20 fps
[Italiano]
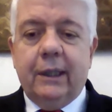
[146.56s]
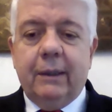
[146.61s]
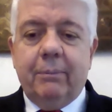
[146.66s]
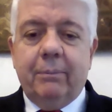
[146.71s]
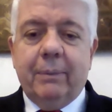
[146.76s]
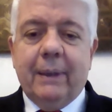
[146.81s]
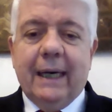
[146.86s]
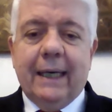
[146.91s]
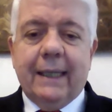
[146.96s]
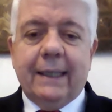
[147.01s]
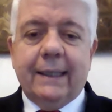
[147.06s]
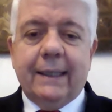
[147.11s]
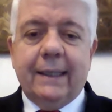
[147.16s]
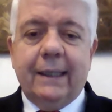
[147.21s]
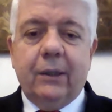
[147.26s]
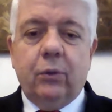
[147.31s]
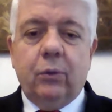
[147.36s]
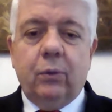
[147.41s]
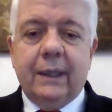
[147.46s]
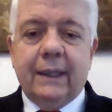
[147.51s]
che
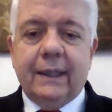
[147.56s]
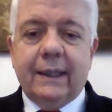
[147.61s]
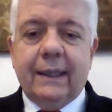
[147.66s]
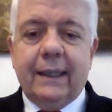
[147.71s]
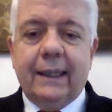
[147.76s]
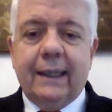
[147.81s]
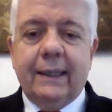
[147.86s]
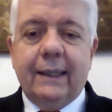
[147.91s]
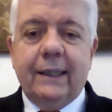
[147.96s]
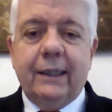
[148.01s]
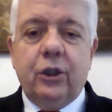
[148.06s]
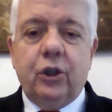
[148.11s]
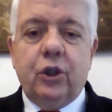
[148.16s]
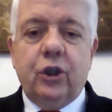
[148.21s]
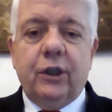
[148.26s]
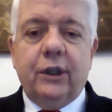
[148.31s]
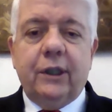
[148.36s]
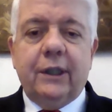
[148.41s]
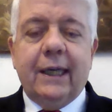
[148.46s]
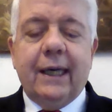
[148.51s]
passa in una strada di
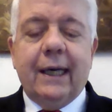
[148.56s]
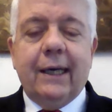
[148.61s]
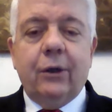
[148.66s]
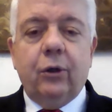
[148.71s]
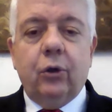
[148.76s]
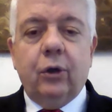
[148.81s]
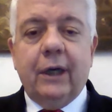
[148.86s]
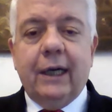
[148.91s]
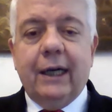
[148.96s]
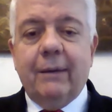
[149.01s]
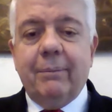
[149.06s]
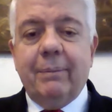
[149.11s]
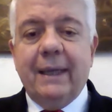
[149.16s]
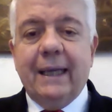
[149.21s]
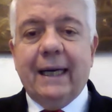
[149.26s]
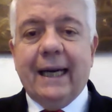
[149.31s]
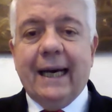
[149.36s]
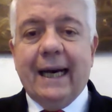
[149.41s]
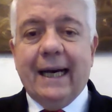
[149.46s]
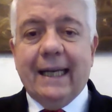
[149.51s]
città non
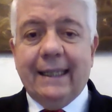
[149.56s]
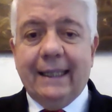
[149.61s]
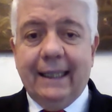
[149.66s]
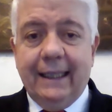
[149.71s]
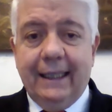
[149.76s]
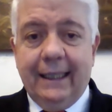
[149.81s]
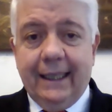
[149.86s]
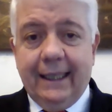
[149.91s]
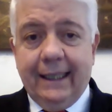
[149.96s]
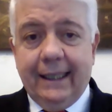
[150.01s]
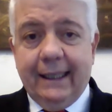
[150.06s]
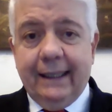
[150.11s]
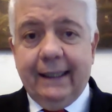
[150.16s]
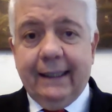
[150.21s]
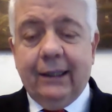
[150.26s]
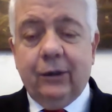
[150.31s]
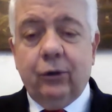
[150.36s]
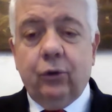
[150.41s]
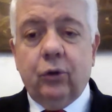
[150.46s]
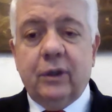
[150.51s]
alberata e neanche
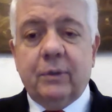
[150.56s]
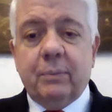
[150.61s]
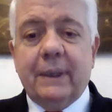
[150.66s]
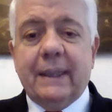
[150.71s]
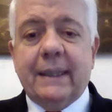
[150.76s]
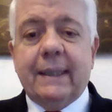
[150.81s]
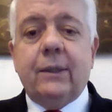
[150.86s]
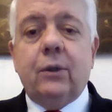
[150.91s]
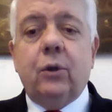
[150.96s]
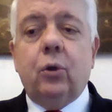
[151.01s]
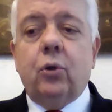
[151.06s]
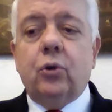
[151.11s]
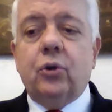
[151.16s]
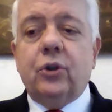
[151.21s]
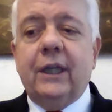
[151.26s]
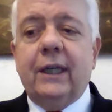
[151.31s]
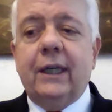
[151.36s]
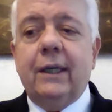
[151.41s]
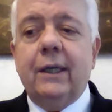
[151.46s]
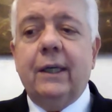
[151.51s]
tanto
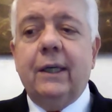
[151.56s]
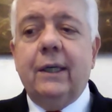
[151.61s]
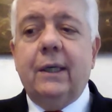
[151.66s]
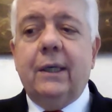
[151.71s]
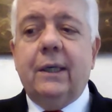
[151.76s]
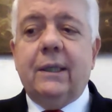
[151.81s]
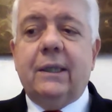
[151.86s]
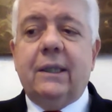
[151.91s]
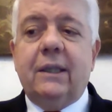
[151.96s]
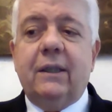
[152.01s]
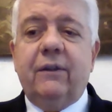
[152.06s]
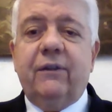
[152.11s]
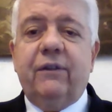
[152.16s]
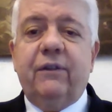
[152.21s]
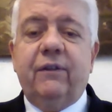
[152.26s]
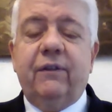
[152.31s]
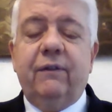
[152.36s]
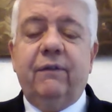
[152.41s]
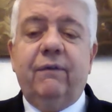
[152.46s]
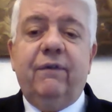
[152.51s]
spaziosa, si
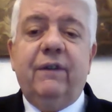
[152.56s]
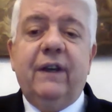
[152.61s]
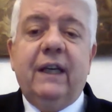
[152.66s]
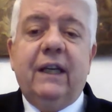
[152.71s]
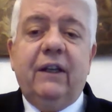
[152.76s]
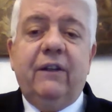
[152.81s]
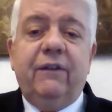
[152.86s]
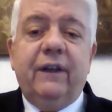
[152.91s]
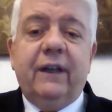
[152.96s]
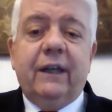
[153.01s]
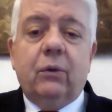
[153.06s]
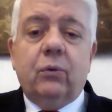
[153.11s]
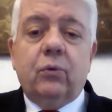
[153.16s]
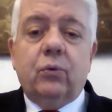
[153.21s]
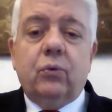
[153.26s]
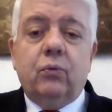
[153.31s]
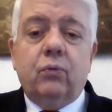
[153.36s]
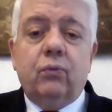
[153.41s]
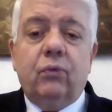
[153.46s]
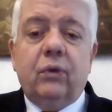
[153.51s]
verifica
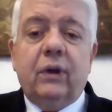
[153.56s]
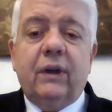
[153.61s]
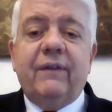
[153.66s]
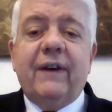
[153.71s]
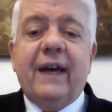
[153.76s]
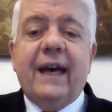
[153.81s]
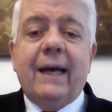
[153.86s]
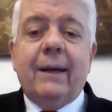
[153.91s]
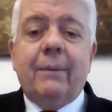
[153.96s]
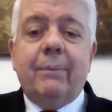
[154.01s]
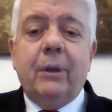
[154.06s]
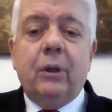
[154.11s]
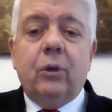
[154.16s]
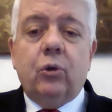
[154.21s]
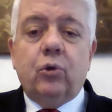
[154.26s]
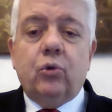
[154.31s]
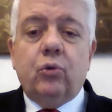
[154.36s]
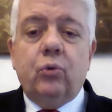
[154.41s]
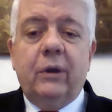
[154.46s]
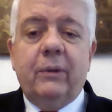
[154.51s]
un,
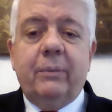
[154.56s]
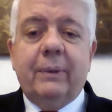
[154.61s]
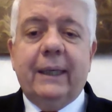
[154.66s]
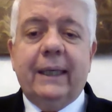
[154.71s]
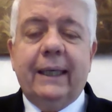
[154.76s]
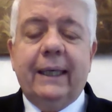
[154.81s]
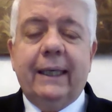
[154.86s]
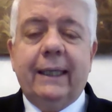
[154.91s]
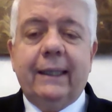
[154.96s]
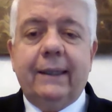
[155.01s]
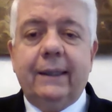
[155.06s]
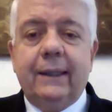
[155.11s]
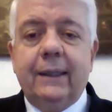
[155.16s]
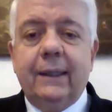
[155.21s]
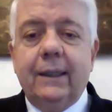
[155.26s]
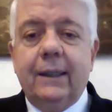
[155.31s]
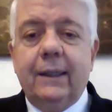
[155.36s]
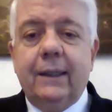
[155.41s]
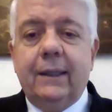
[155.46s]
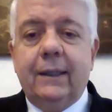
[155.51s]
riverbero sulle
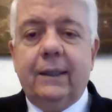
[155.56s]
pareti